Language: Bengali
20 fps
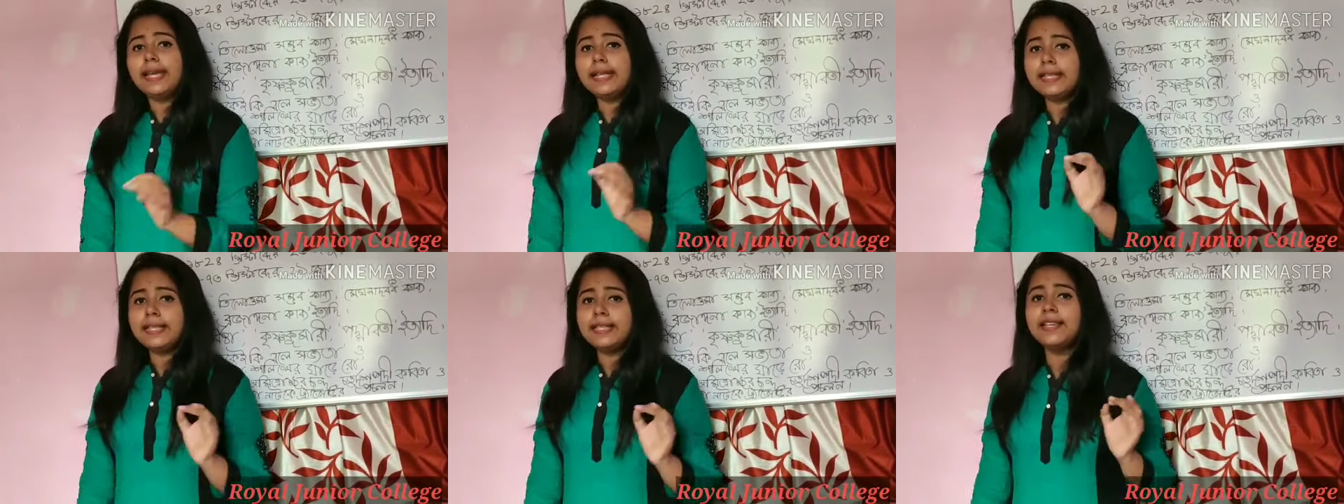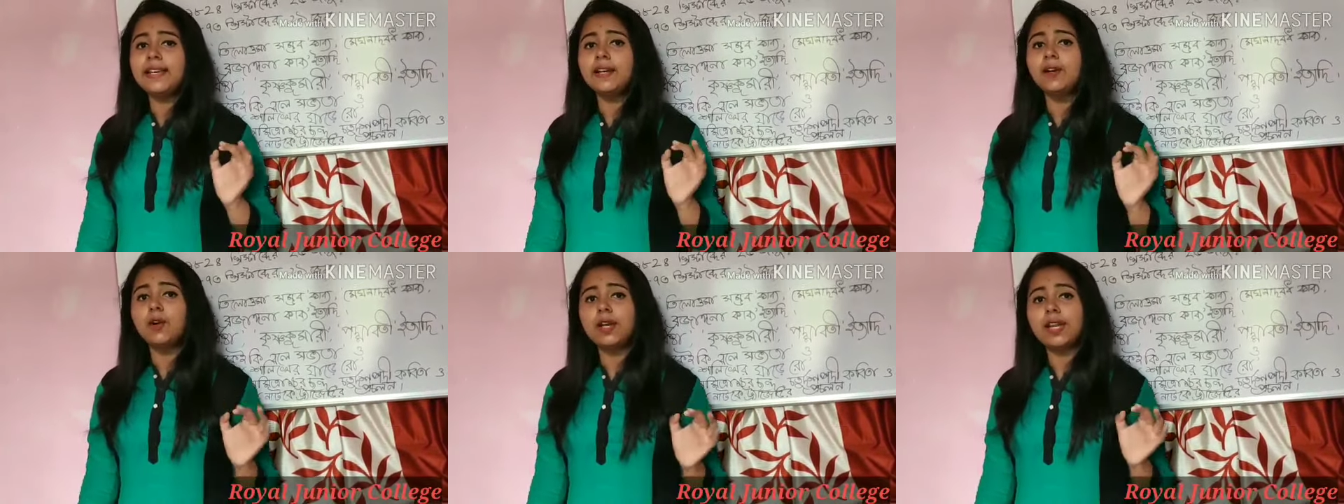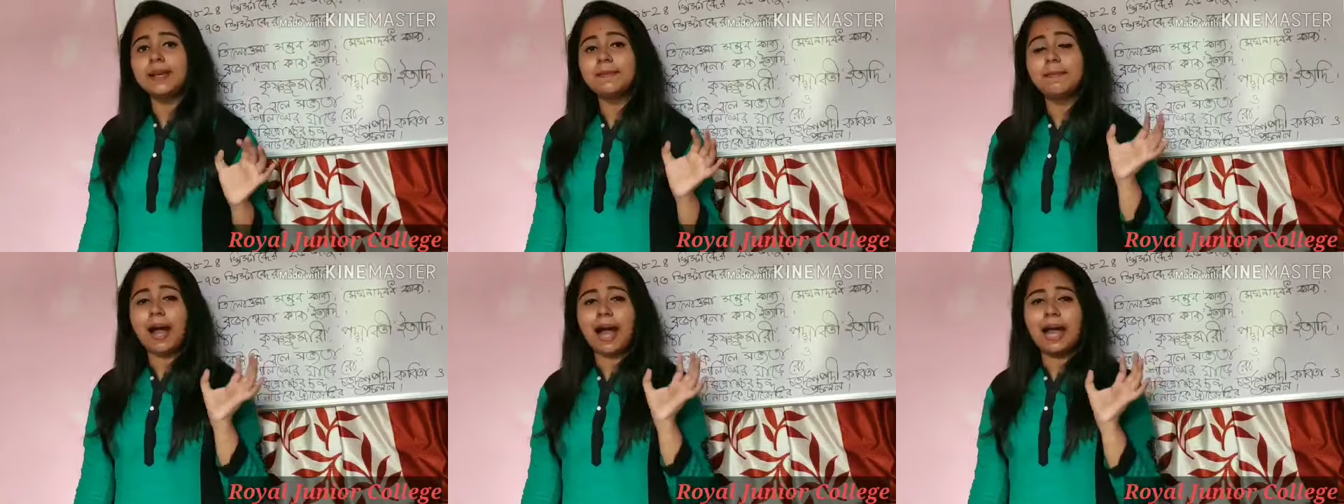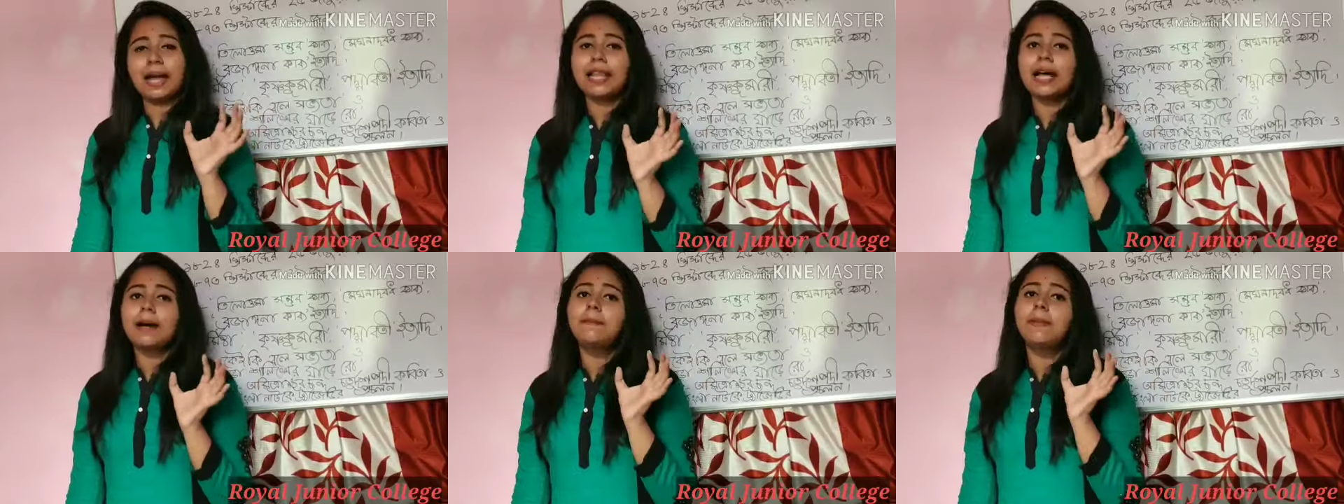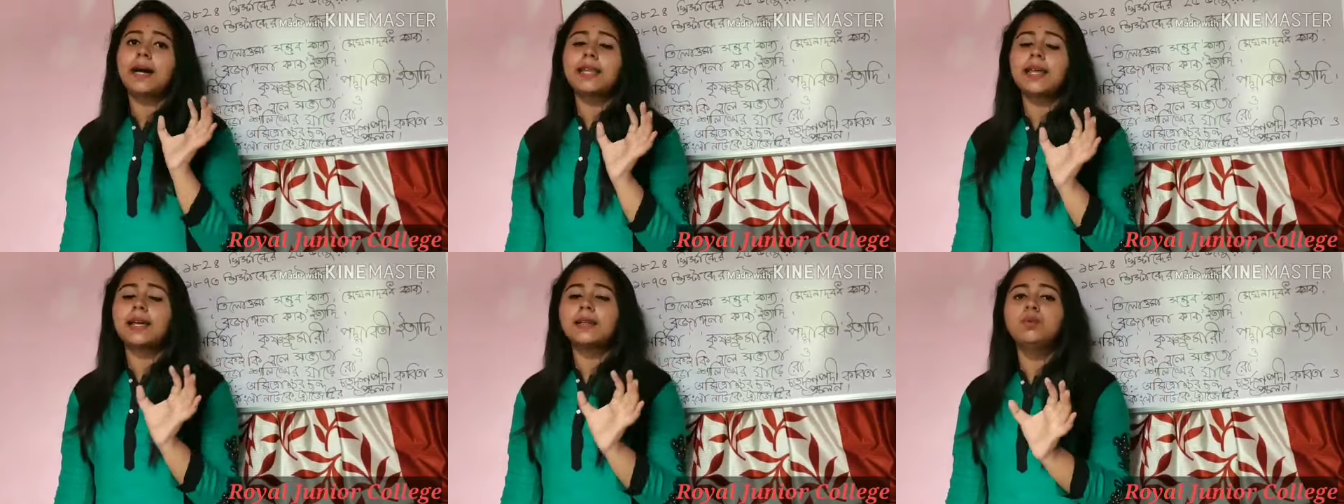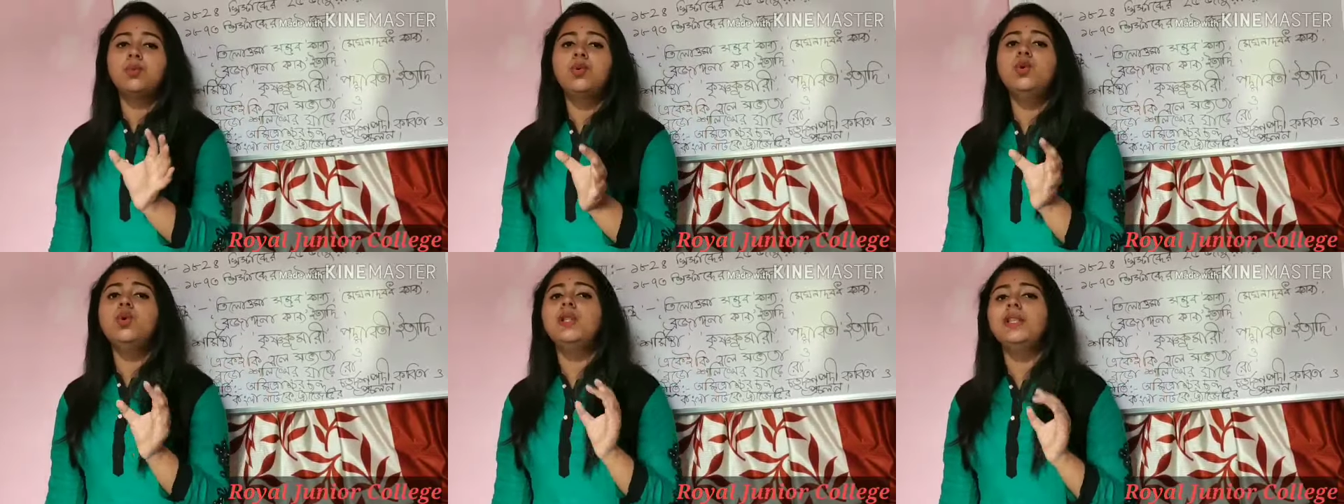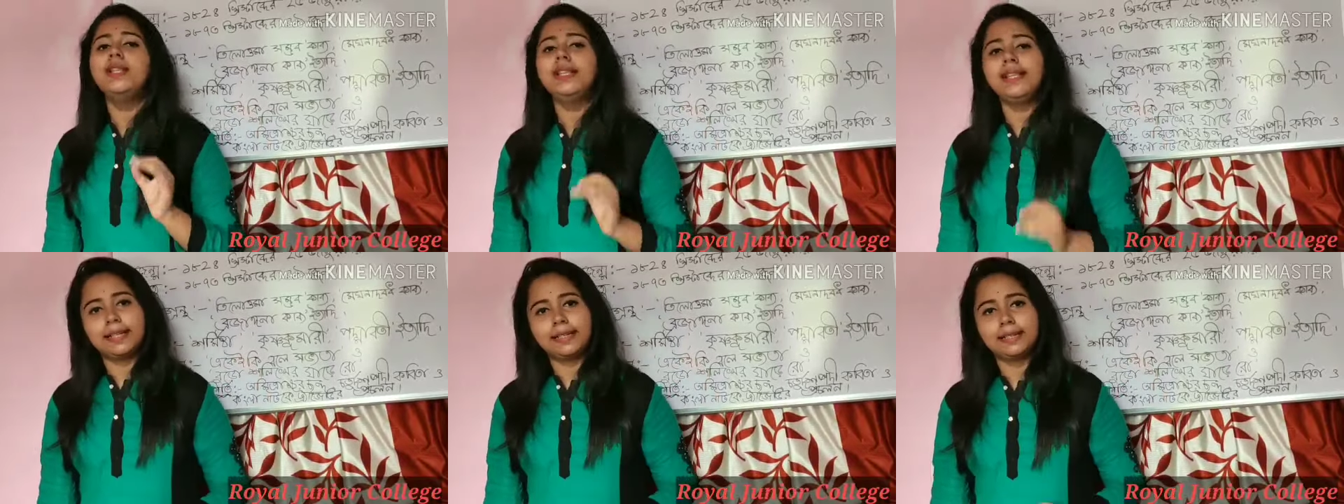ইচ্ছে করে বাংলা বানান
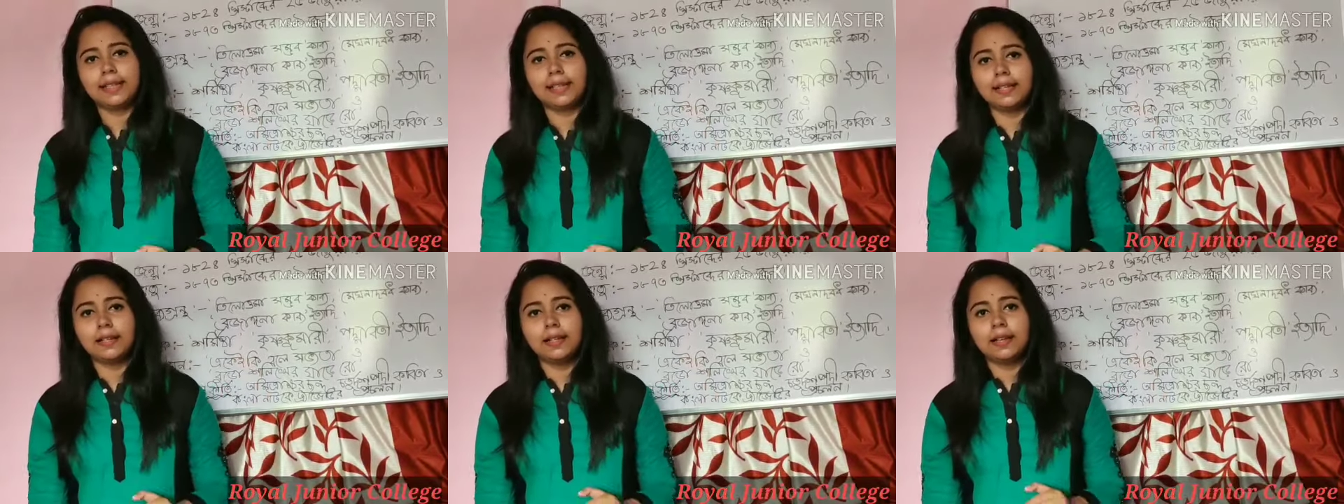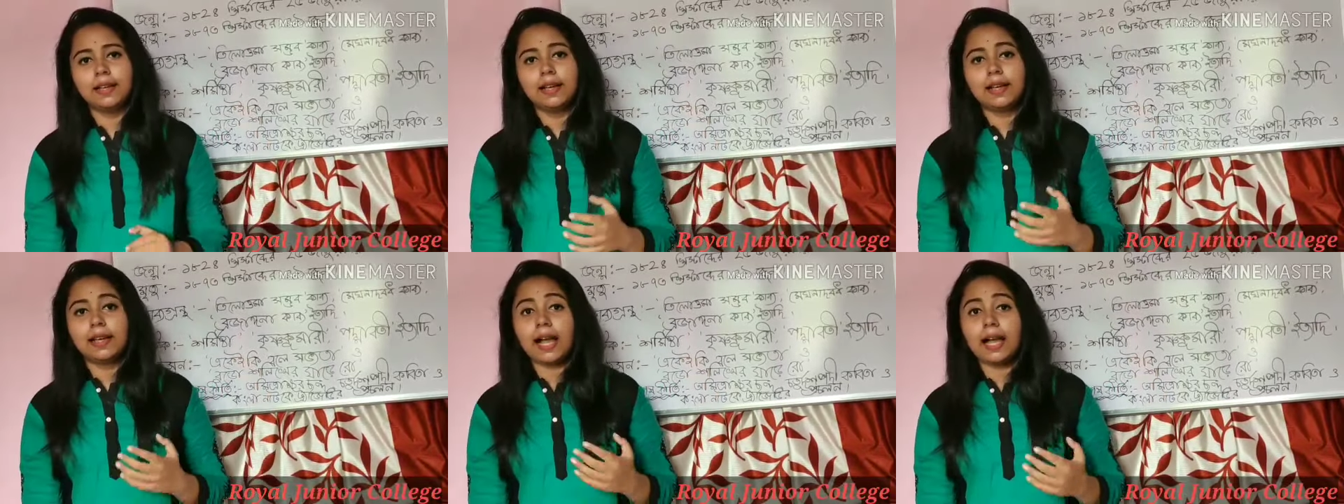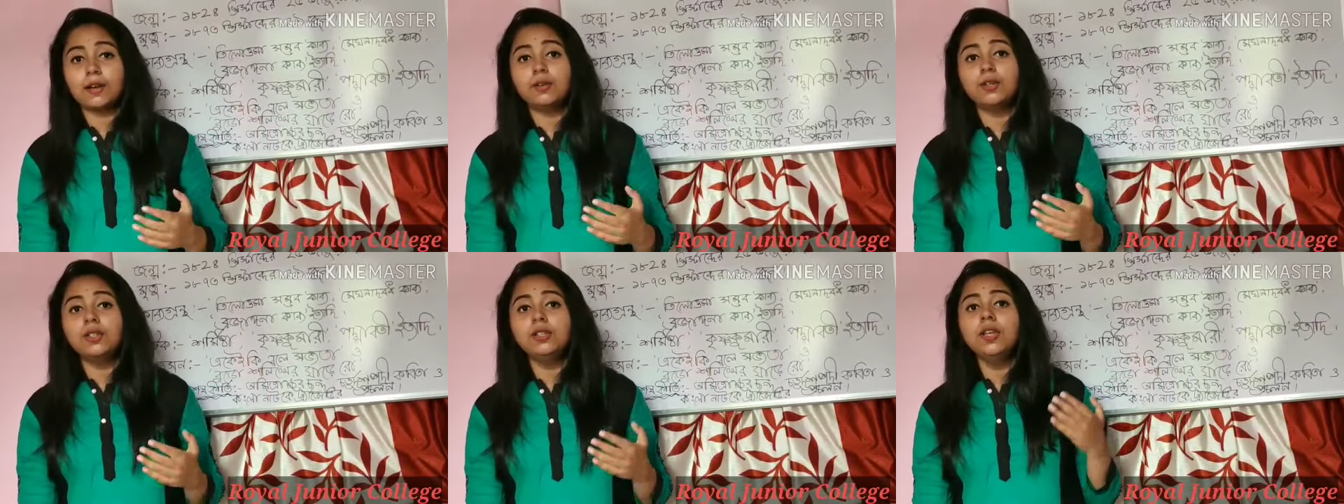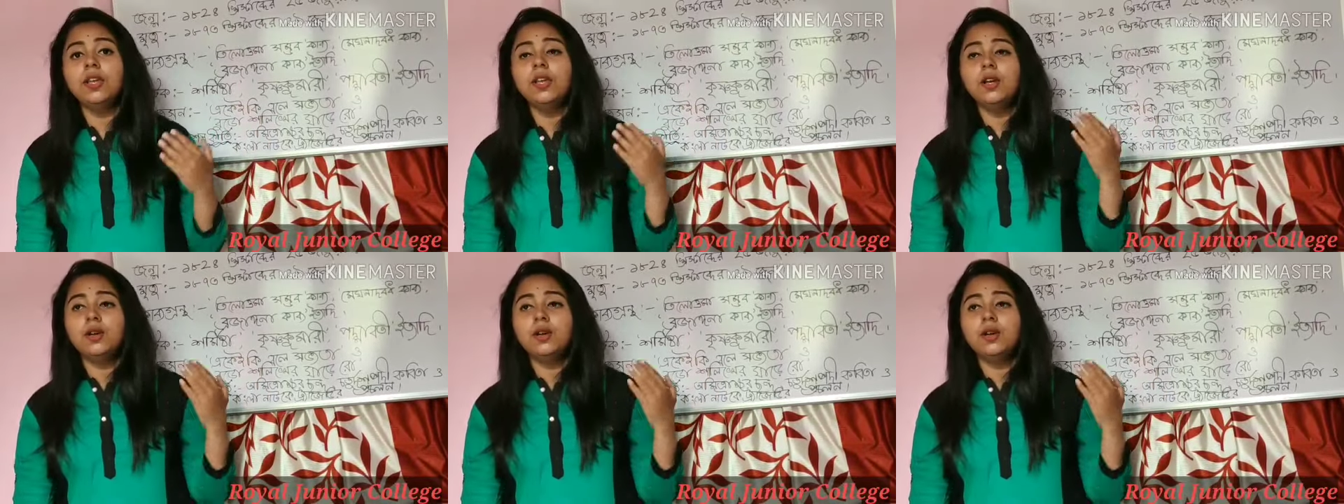ভুল লিখতেন কারণ